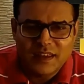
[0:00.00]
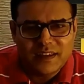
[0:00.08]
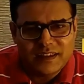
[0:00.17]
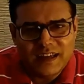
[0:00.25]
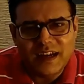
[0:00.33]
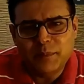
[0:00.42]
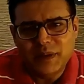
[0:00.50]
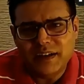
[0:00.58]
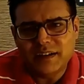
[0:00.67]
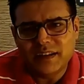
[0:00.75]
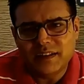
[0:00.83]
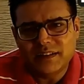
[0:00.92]
यहाँ
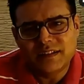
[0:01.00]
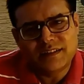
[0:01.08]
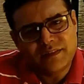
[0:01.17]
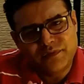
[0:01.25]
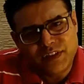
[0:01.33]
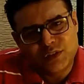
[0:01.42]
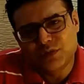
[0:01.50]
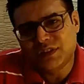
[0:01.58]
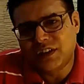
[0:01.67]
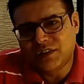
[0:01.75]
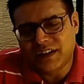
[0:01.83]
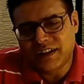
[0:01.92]
मेरठ के अंदर सिर्फ ये
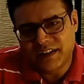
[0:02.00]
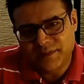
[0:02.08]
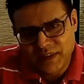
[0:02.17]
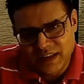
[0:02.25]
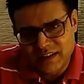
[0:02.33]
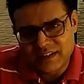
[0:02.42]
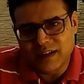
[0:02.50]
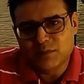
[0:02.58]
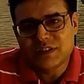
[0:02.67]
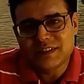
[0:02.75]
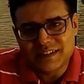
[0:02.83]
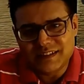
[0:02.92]
दूसरा आउटलेट है जहाँ
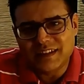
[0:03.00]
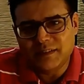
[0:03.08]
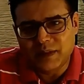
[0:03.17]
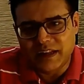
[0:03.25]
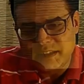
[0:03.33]
मुझे सिजलर मिला